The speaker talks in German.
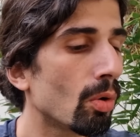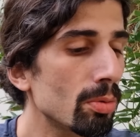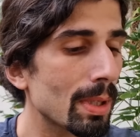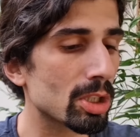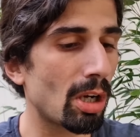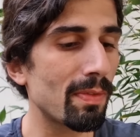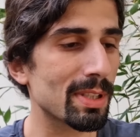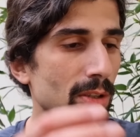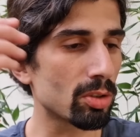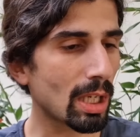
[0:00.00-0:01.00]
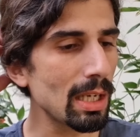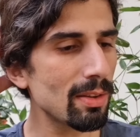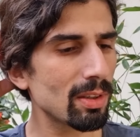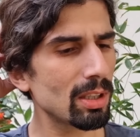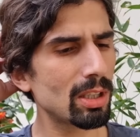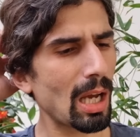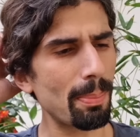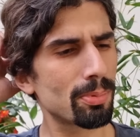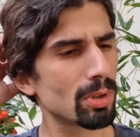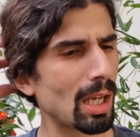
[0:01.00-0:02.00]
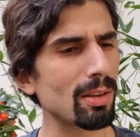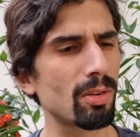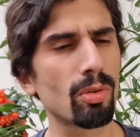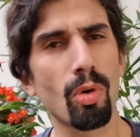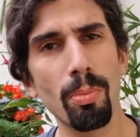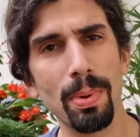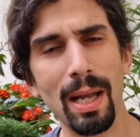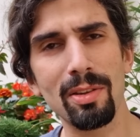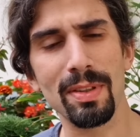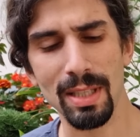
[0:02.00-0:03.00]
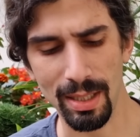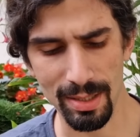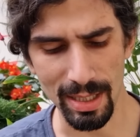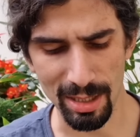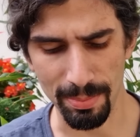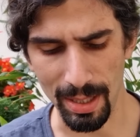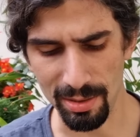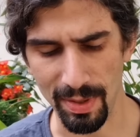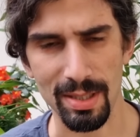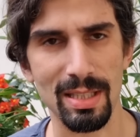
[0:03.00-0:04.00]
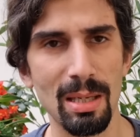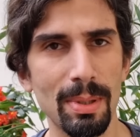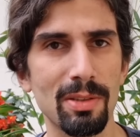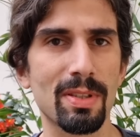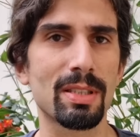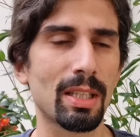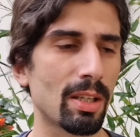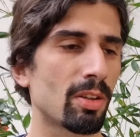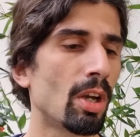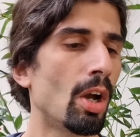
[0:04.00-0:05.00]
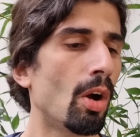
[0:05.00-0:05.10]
und mal schauen, was da so drin ist. Ich habe ganz grob ein, zwei Sachen gesehen. Das meiste weiß ich selber nicht, was drin ist.